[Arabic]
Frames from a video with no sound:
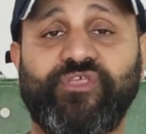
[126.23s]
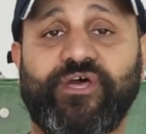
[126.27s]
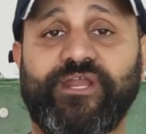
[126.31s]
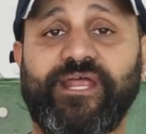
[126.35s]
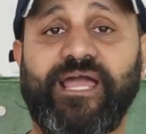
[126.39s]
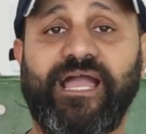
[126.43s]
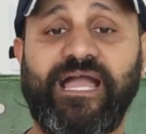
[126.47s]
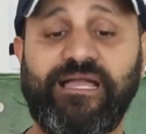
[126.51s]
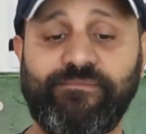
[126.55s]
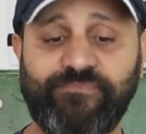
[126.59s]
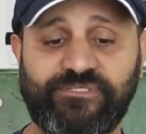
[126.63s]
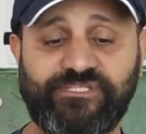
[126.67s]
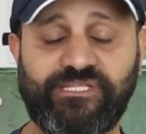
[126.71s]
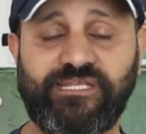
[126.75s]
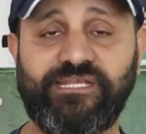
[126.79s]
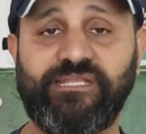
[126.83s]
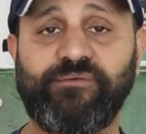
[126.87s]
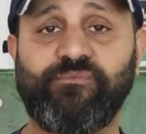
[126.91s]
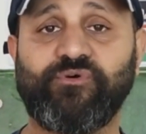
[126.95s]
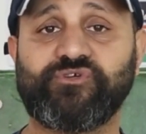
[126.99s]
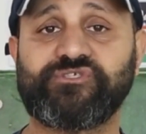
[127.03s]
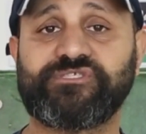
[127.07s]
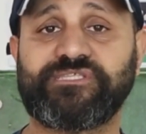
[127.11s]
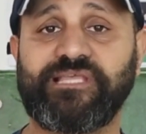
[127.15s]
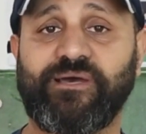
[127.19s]
طارق حامد
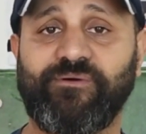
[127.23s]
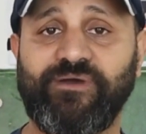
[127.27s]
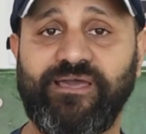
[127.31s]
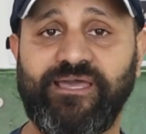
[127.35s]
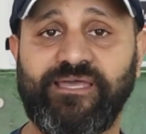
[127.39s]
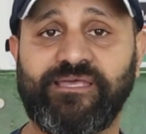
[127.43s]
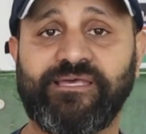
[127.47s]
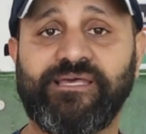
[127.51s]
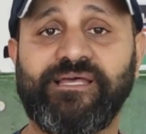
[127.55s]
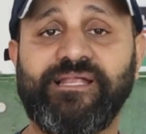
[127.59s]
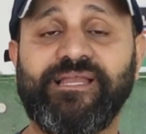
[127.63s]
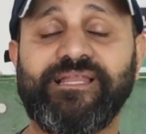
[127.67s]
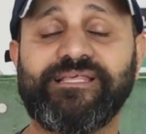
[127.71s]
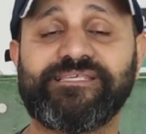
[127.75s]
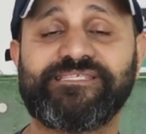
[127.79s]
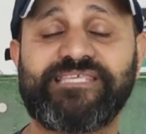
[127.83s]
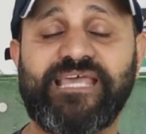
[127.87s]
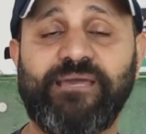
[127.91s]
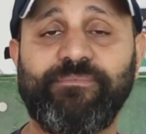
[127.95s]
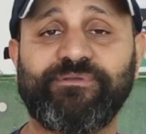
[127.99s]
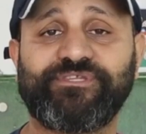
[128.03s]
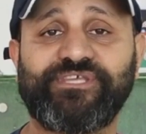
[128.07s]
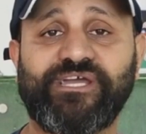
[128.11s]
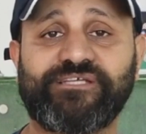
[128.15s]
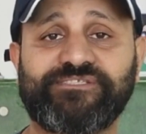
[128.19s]
اللي مستواه
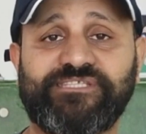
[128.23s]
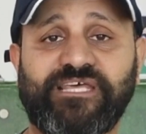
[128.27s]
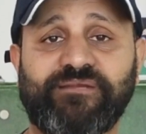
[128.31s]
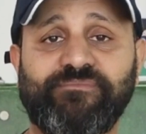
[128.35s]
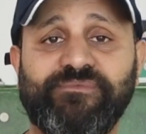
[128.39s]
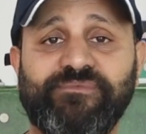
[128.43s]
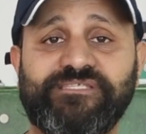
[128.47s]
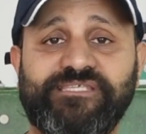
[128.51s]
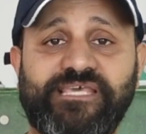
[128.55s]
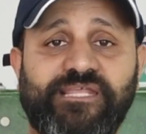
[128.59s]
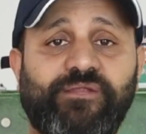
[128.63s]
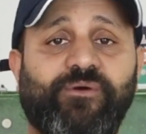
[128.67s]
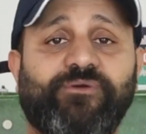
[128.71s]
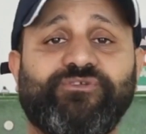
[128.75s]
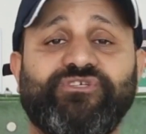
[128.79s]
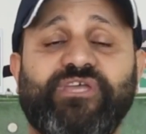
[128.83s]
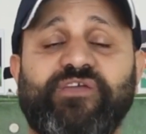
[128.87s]
ثابت اكتر من سنه